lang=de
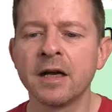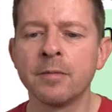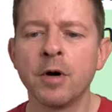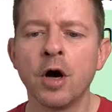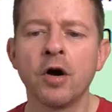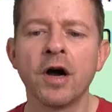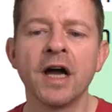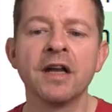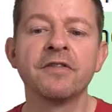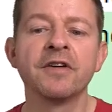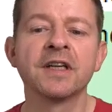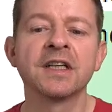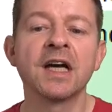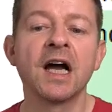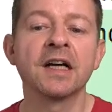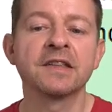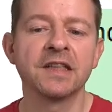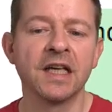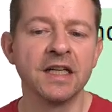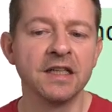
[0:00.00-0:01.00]
aber auch ein
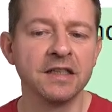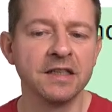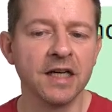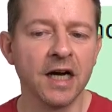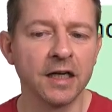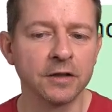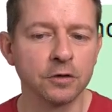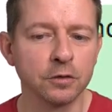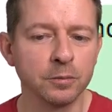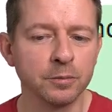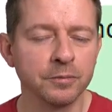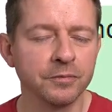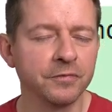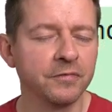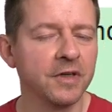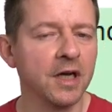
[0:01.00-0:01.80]
Vertragsendedatum.